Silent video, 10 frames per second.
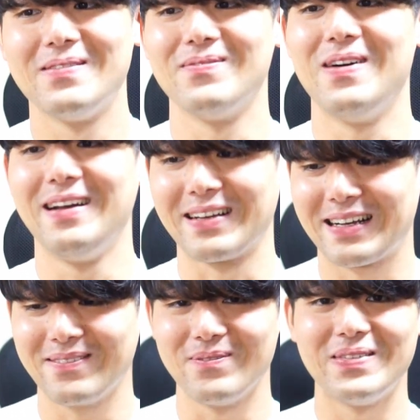ま
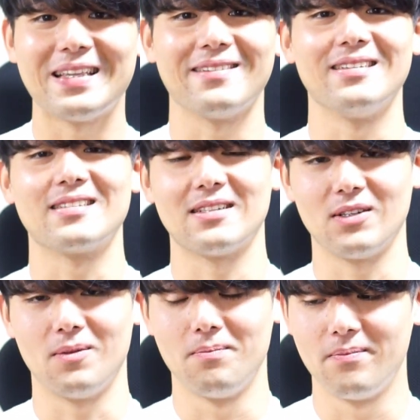あ、見てるんですけ
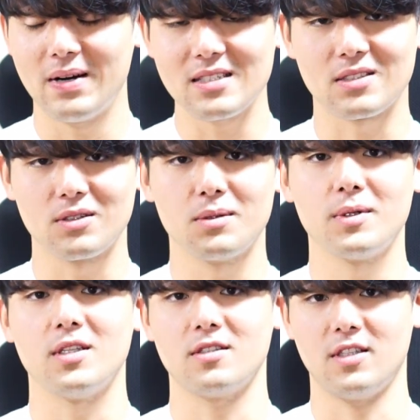ど、マジどうで
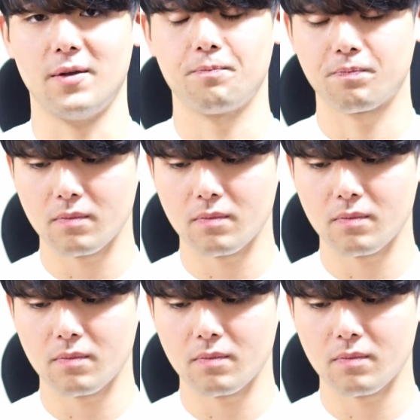もいいんですね。